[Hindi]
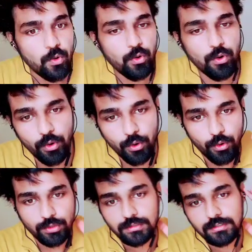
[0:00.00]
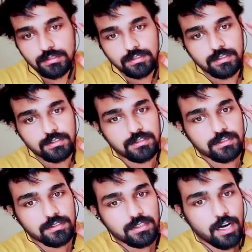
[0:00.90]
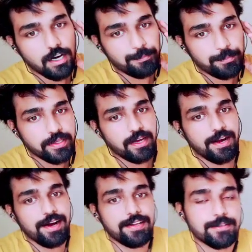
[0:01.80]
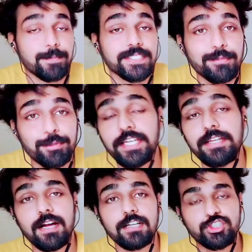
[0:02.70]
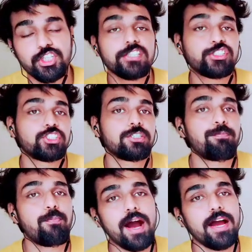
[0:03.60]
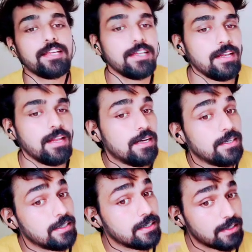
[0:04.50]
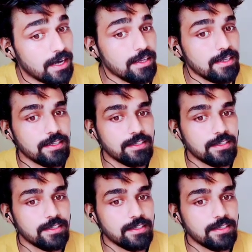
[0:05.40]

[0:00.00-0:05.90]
ओह आर पी आर मतलब कि राजेश पायल राय